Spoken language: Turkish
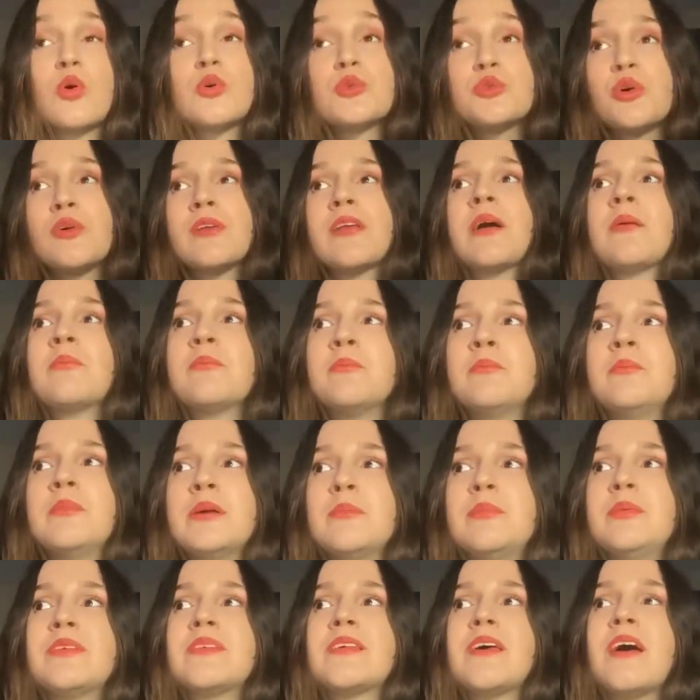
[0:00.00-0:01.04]
O
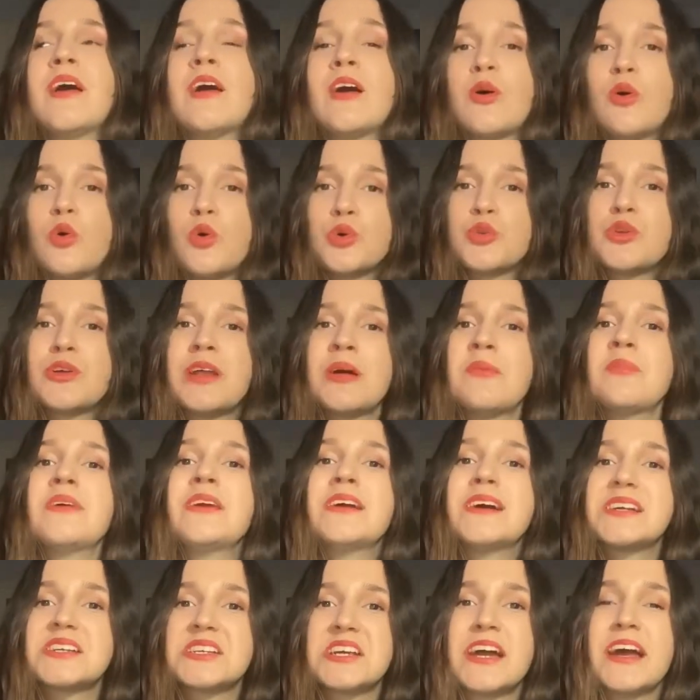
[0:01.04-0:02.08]
dönemi bize, o dönemde
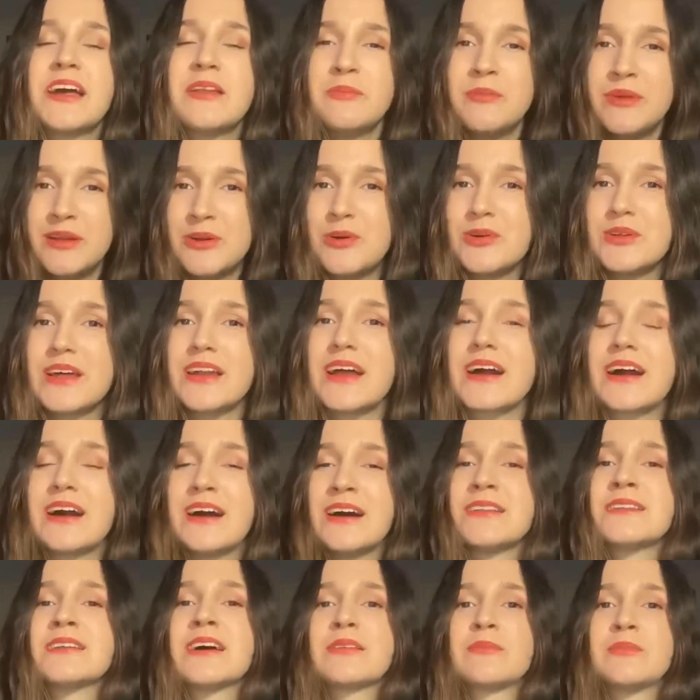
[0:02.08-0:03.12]
yaşayan biri olarak
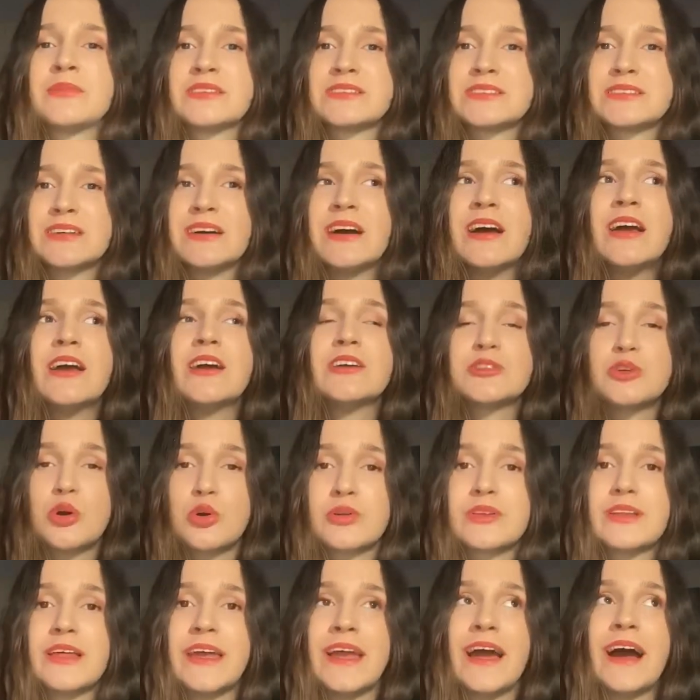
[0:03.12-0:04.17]
anlatması
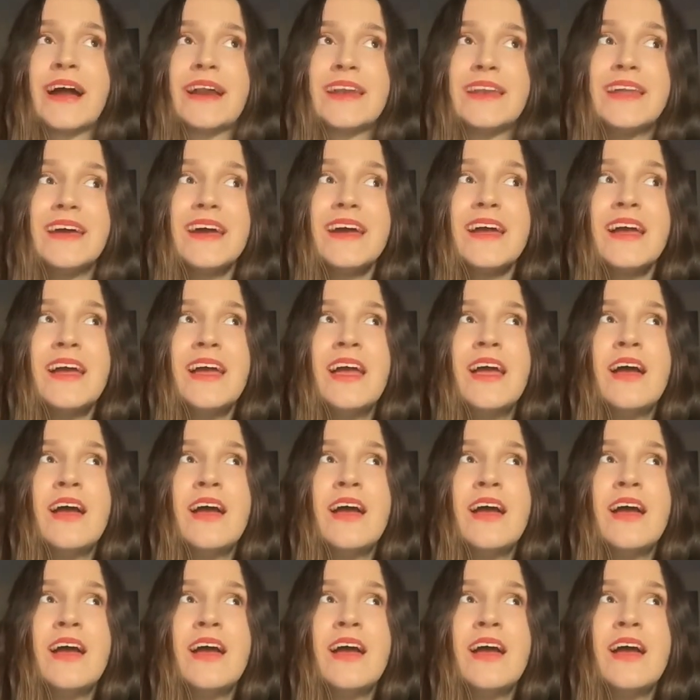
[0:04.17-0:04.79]
çok değerli.